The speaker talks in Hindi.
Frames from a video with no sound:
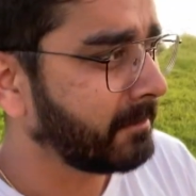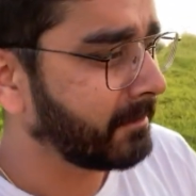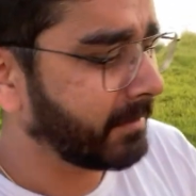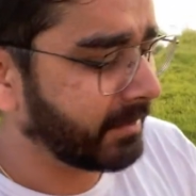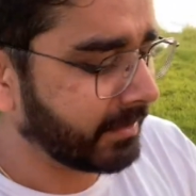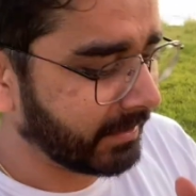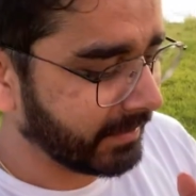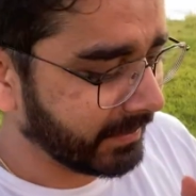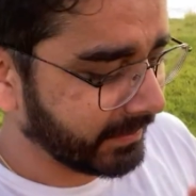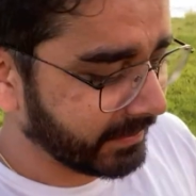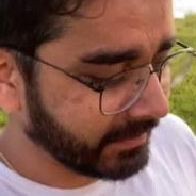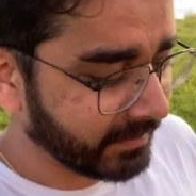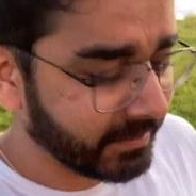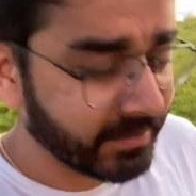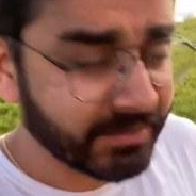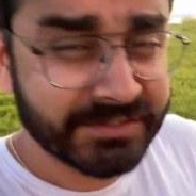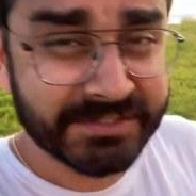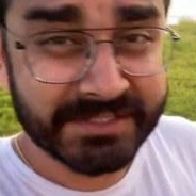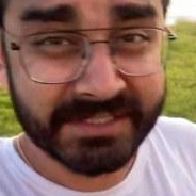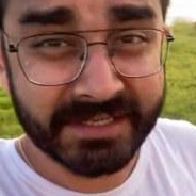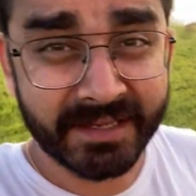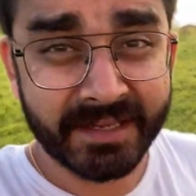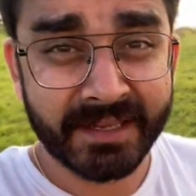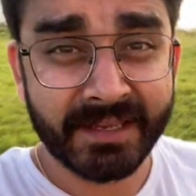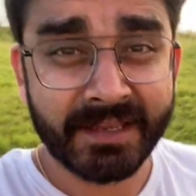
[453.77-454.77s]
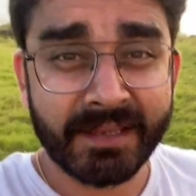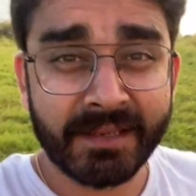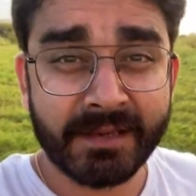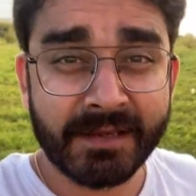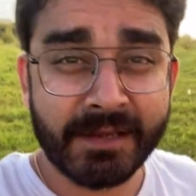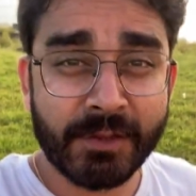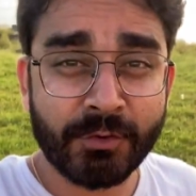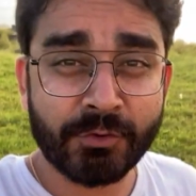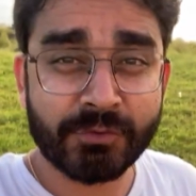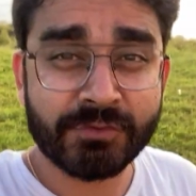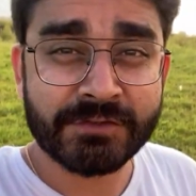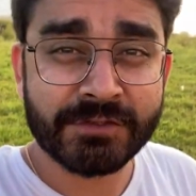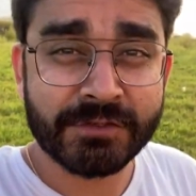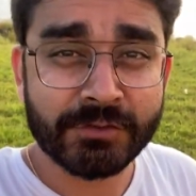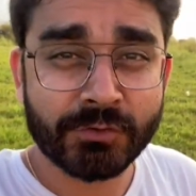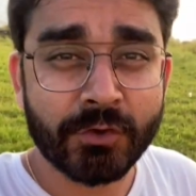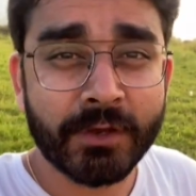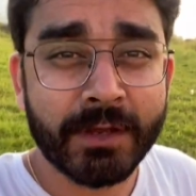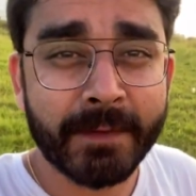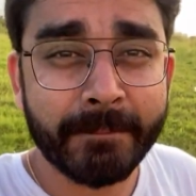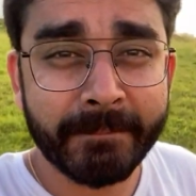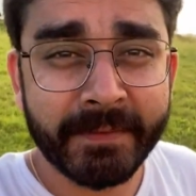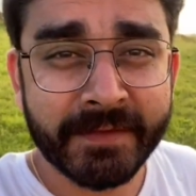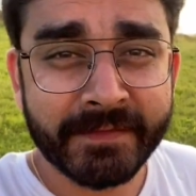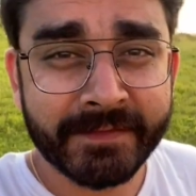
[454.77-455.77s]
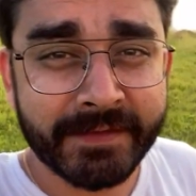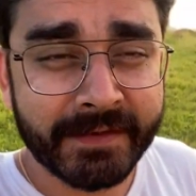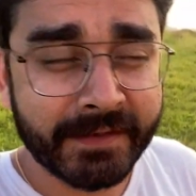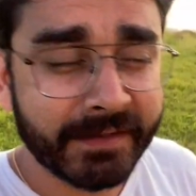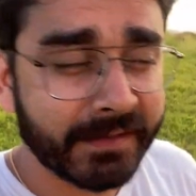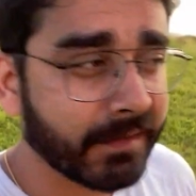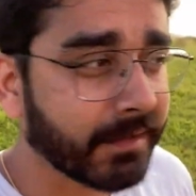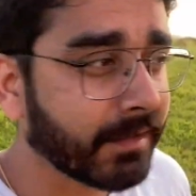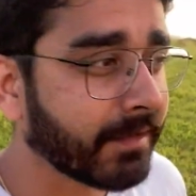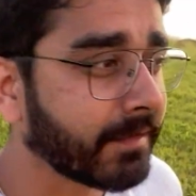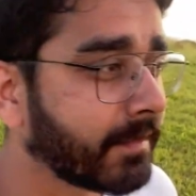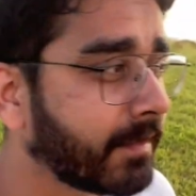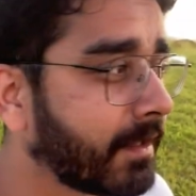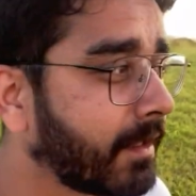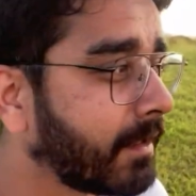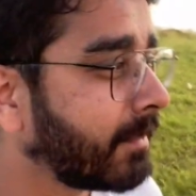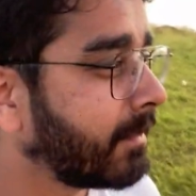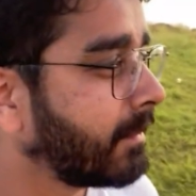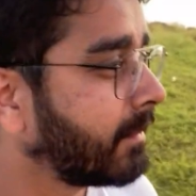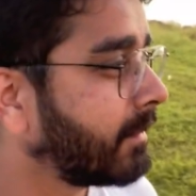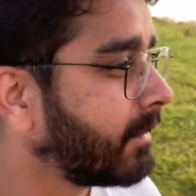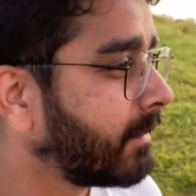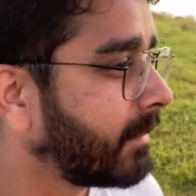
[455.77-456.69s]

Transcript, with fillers: बट लेकिन ये जगह ने उस चीज़ को कंपनसेट कर दिया